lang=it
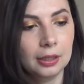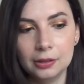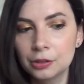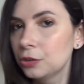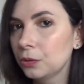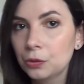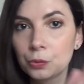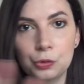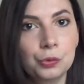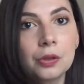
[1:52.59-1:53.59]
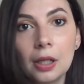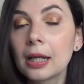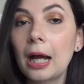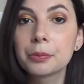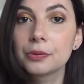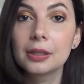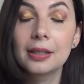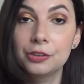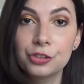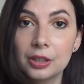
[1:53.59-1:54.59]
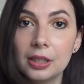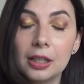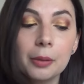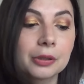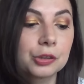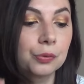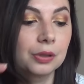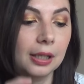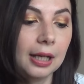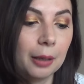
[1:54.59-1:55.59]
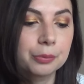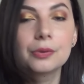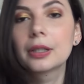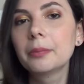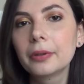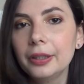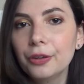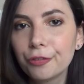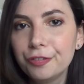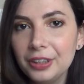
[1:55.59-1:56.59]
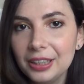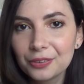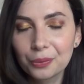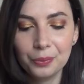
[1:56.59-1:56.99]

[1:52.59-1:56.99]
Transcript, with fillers: attenzione non sono delle capsule da ingerire, ma sono delle capsule che io ho finito,